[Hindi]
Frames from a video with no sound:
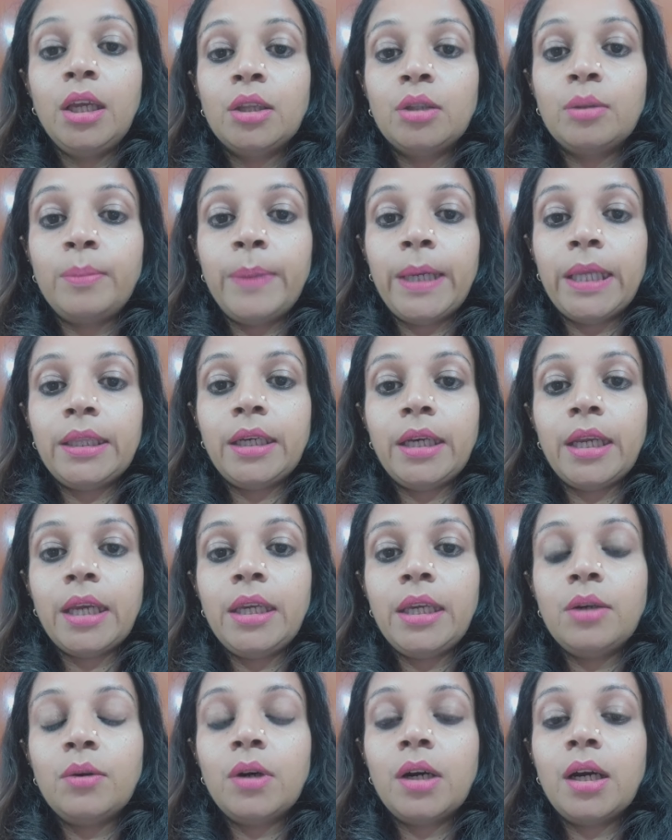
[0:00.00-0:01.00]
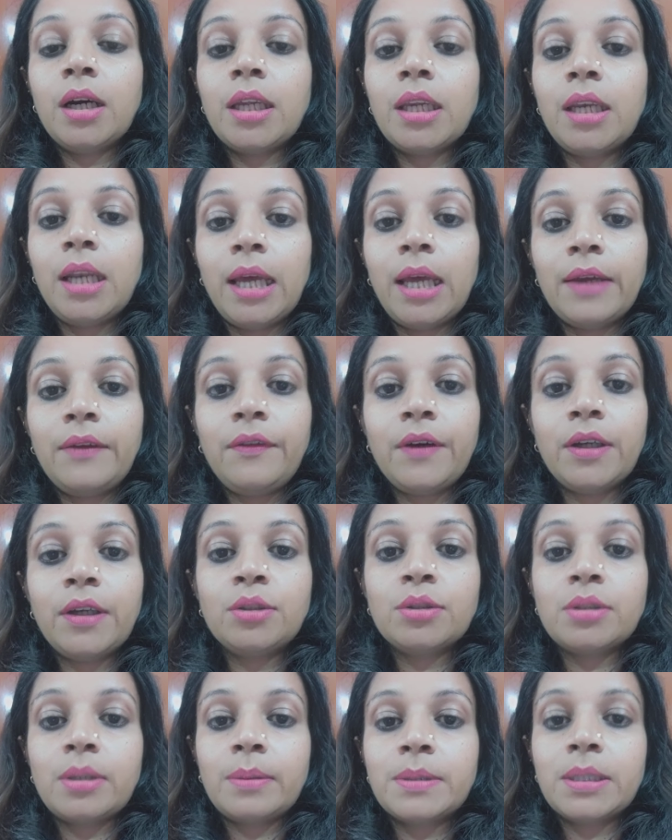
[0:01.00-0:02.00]
तो बेहतर यही होगा कि लाइफ का जो
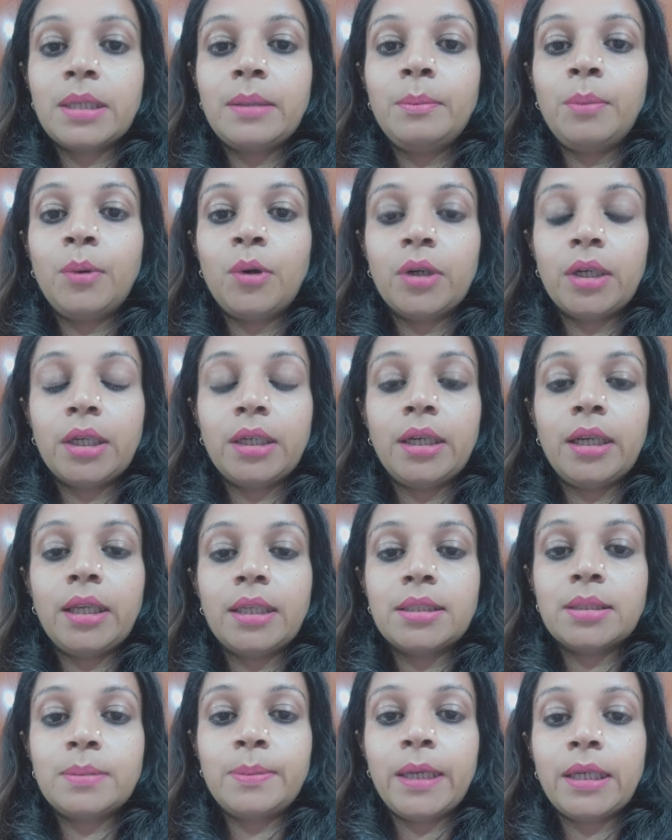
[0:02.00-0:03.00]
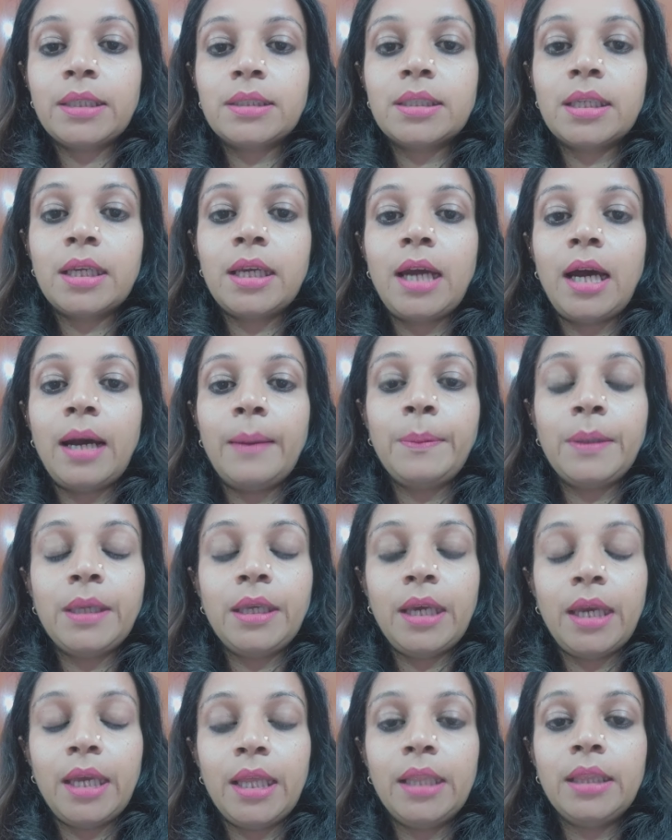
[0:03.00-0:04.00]
सबसे इंपॉर्टेंट एस्पेक्ट्स है आपकी
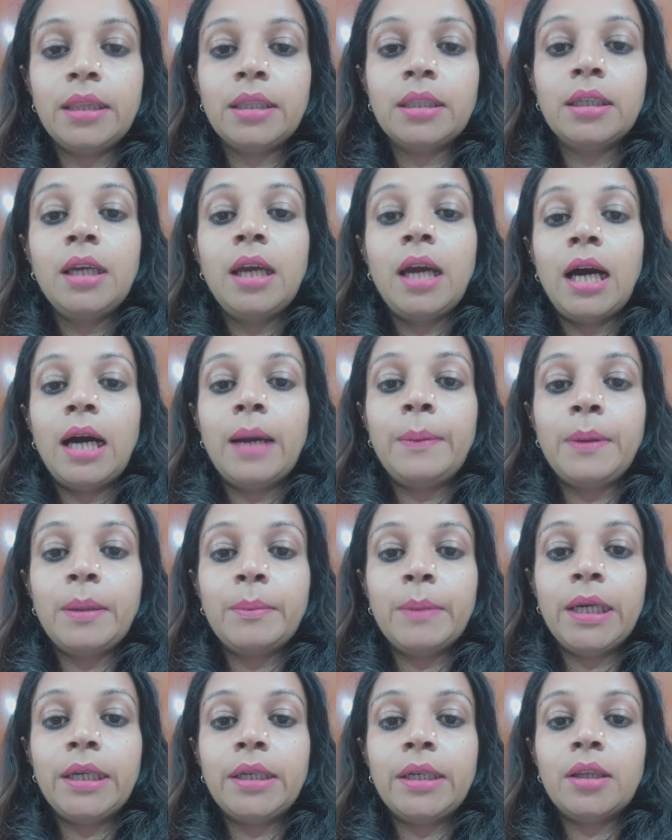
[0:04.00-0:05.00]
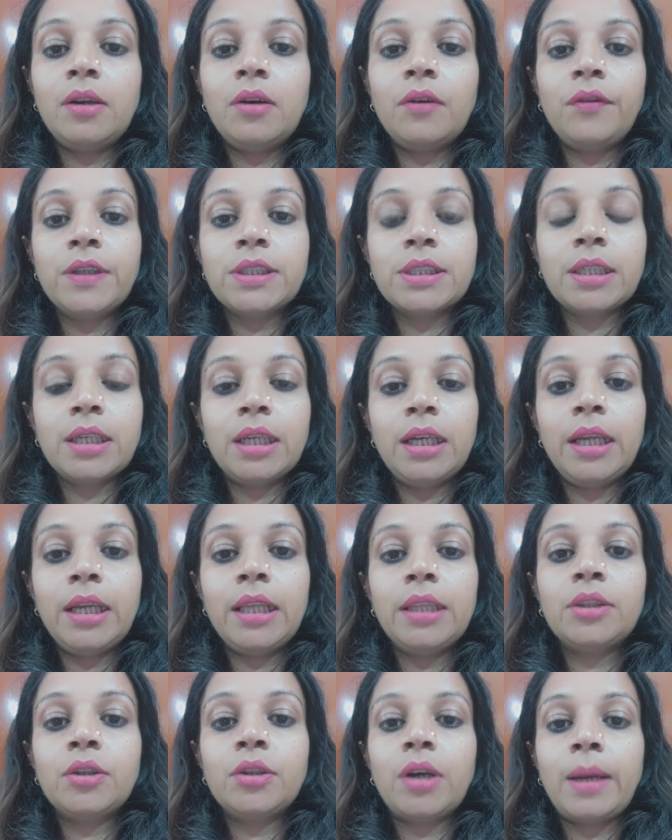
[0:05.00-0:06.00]
हेल्थ आपकी मेंटल और फिजिकल
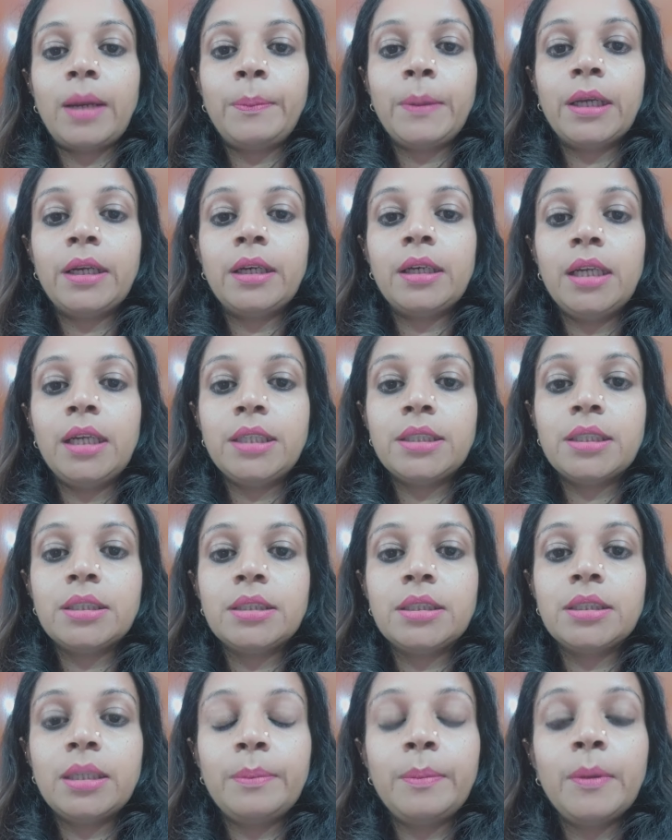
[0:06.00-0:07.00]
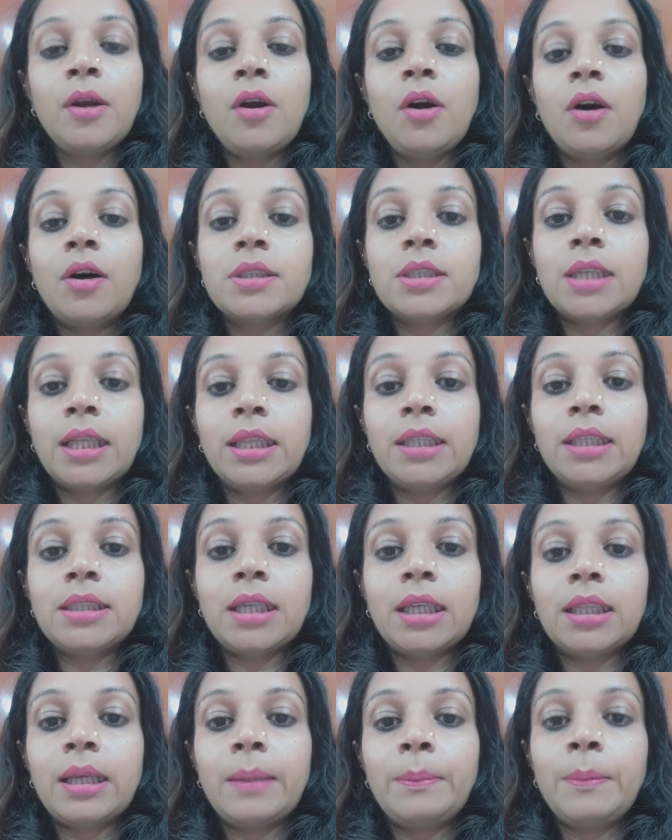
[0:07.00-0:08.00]
हेल्थ और आपका रिलेशन रिलेशनशिप और साथ ही
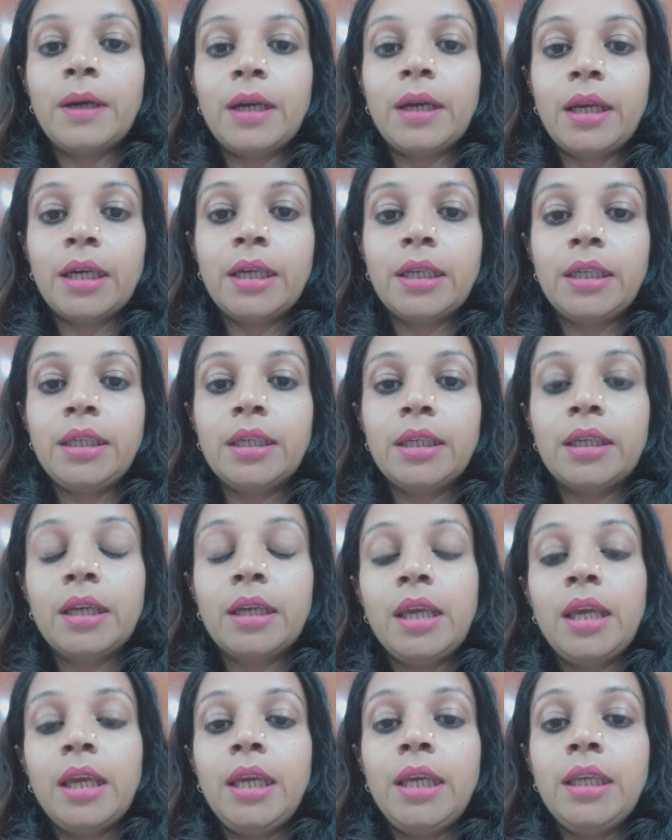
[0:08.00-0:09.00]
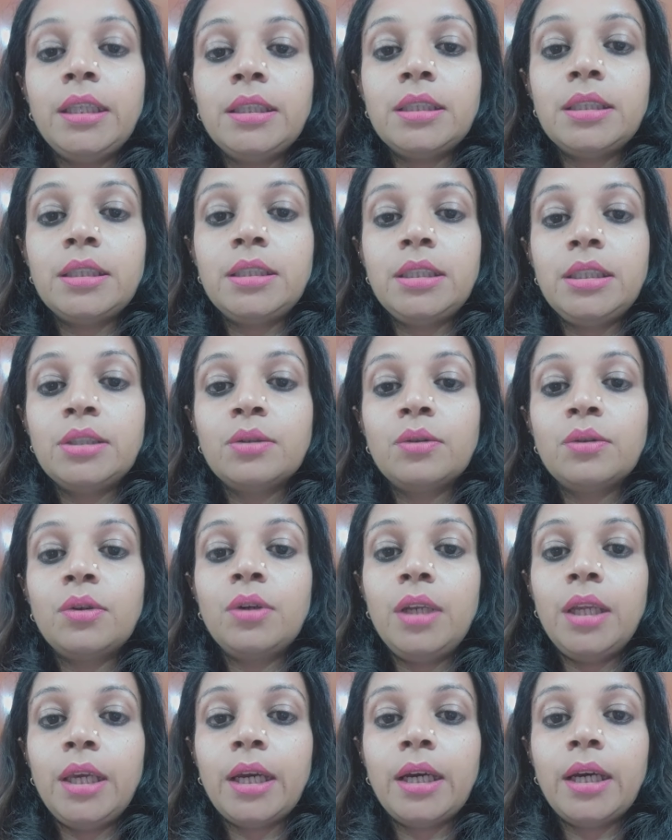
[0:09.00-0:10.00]
साथ आपका करियर इन चीज़ों को
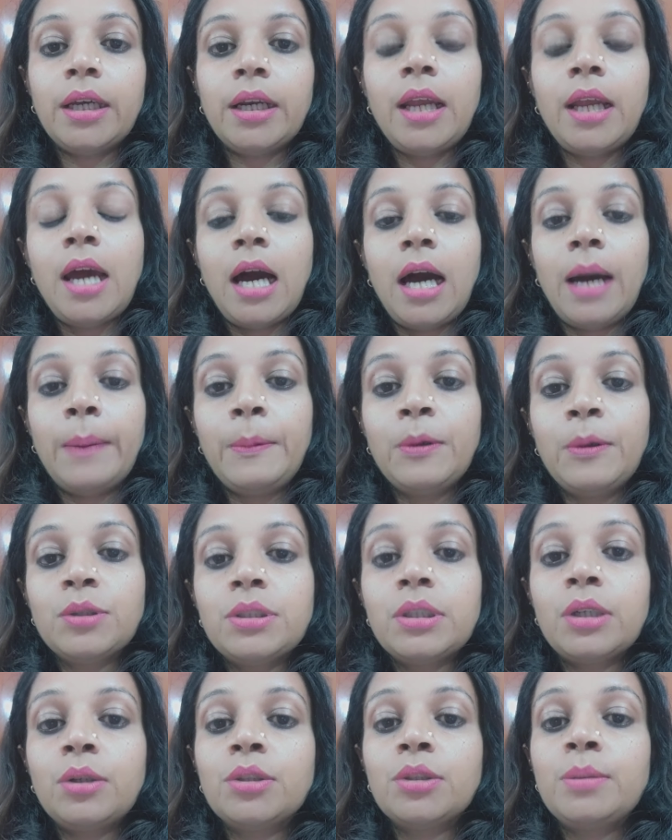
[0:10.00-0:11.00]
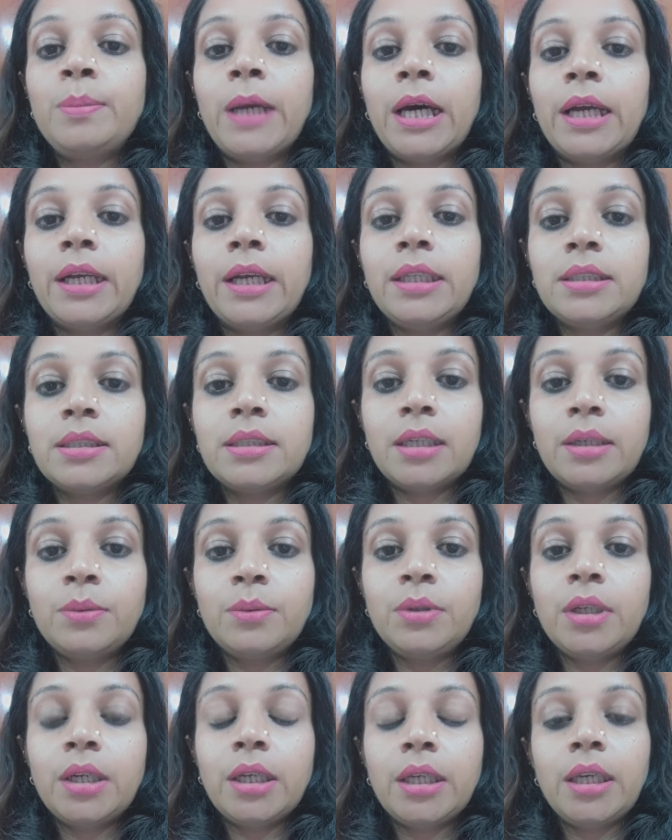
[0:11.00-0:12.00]
लेकर आप कुछ ना कुछ प्लानिंग
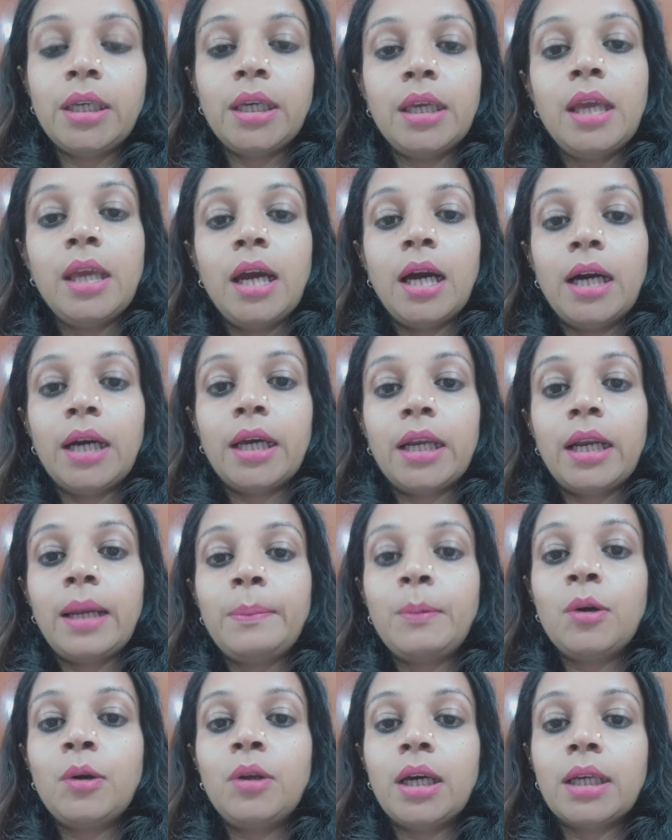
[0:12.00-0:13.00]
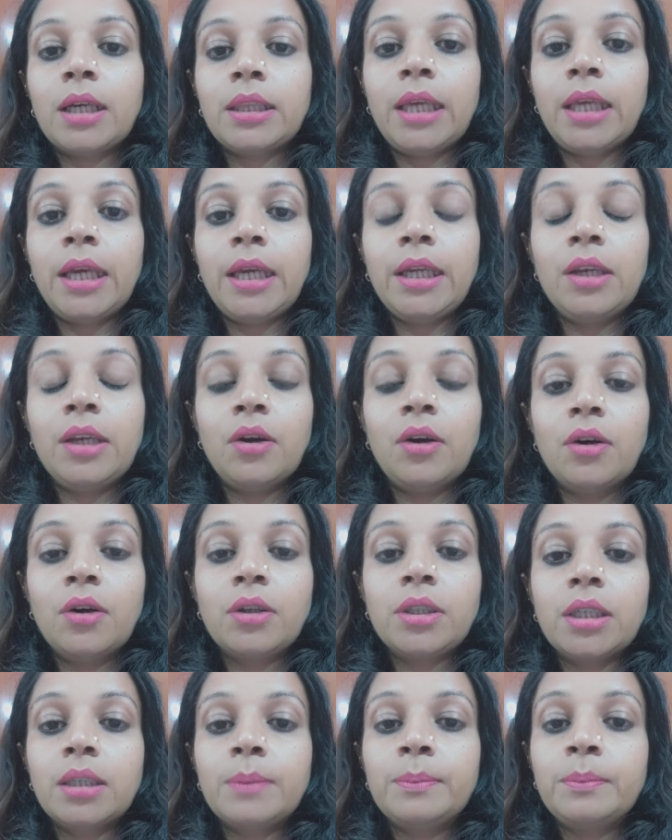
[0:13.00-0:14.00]
ज़रूर करिए अगर आपको लगता है कि
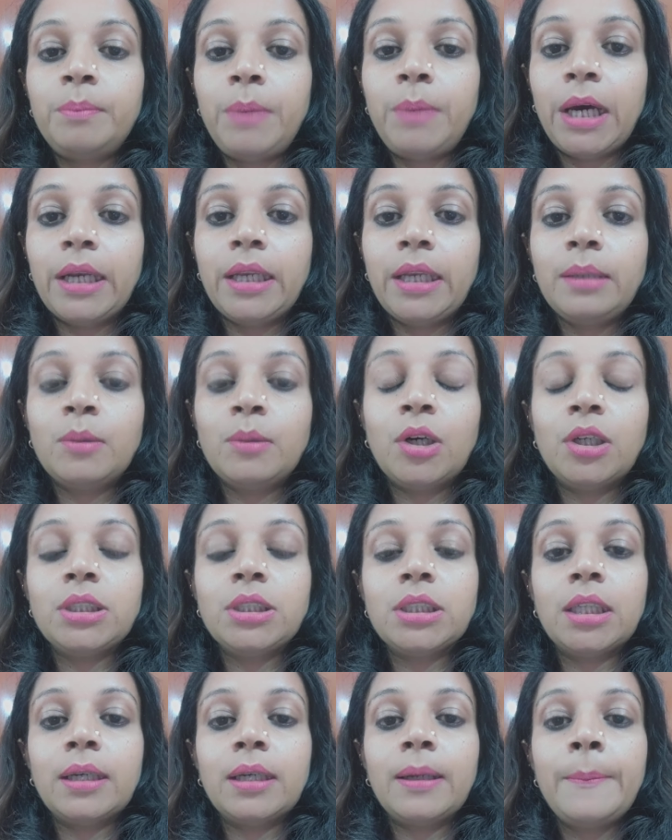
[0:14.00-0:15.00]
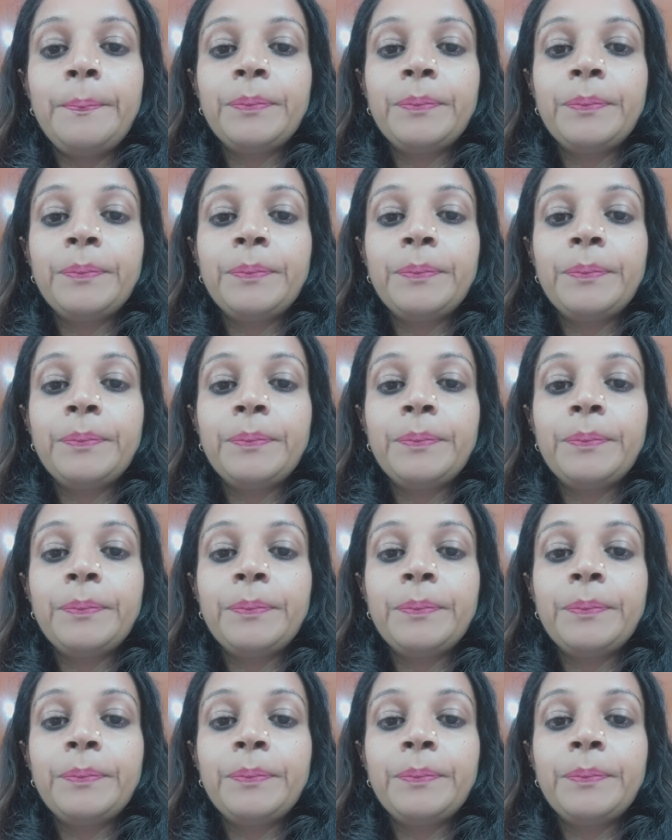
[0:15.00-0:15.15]
लॉन्ग टर्म प्लानिंग बहुत ज़्यादा